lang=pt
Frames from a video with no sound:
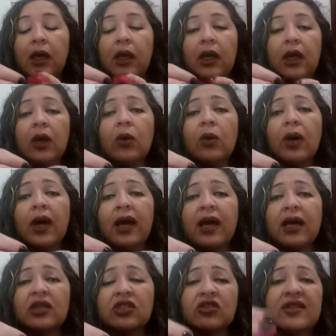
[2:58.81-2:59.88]
Eu
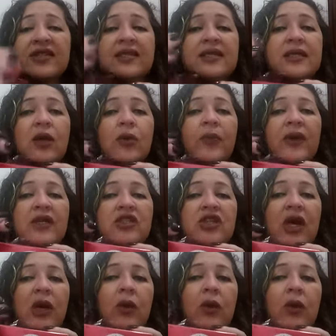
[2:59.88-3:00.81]
acho, assim, que eu perdi a